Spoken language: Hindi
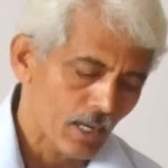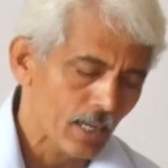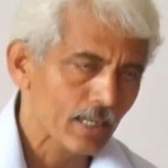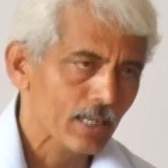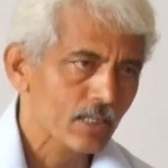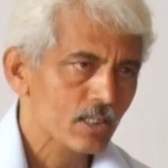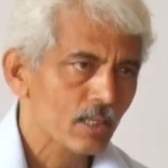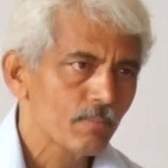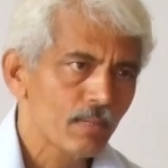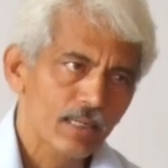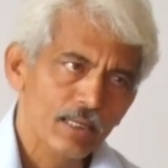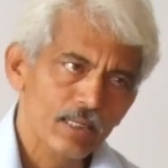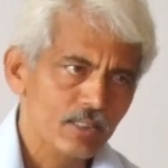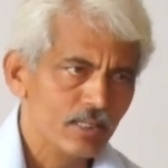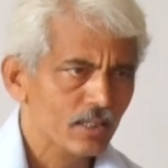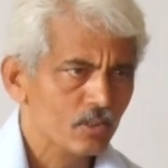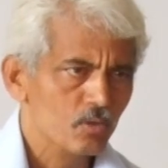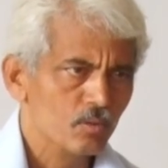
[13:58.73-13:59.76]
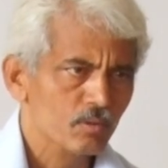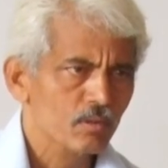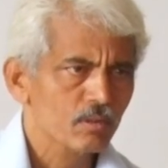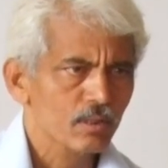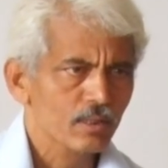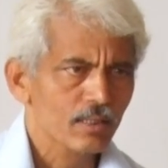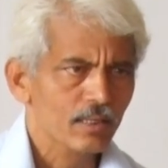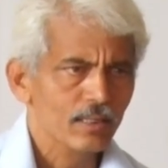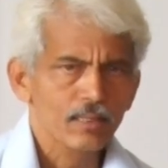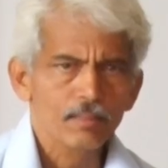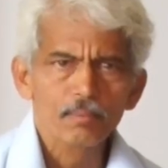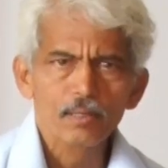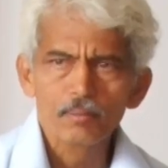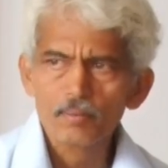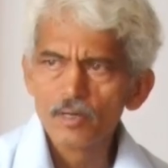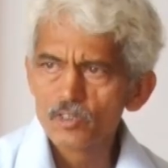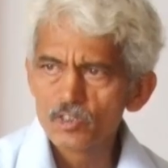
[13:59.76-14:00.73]
आगे समय के साथ स्वतंत्रता की
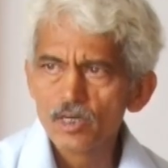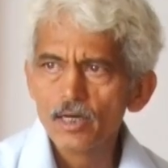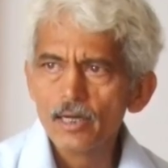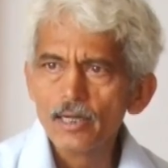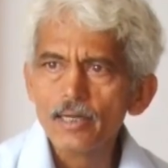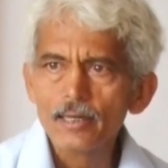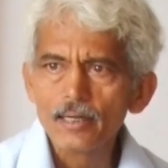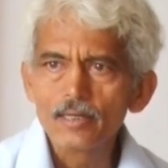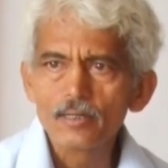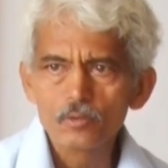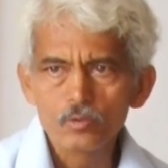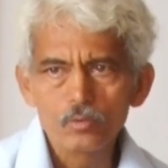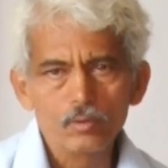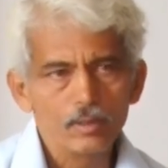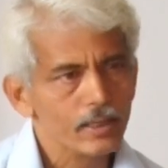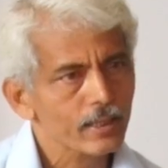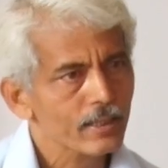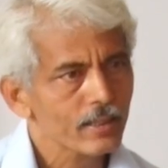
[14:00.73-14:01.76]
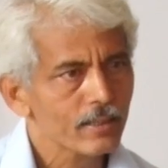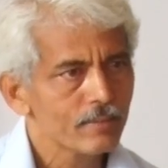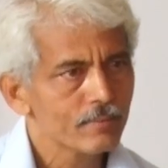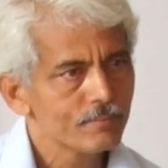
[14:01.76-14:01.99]
परिभाषा है तो उसको करेंगे